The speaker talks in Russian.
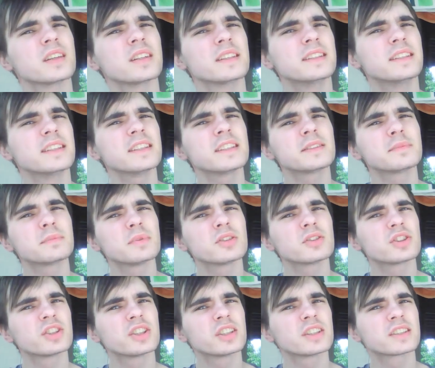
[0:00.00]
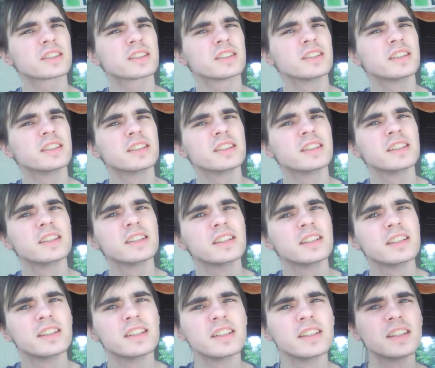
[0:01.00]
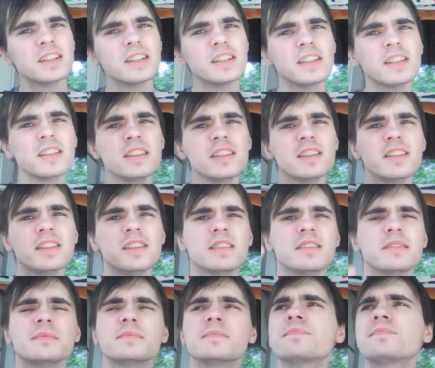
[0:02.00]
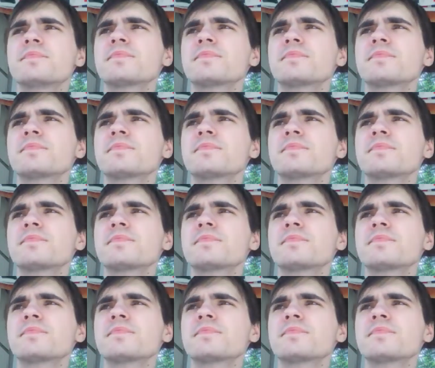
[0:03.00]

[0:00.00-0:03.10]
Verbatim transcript: Оделась, получается, и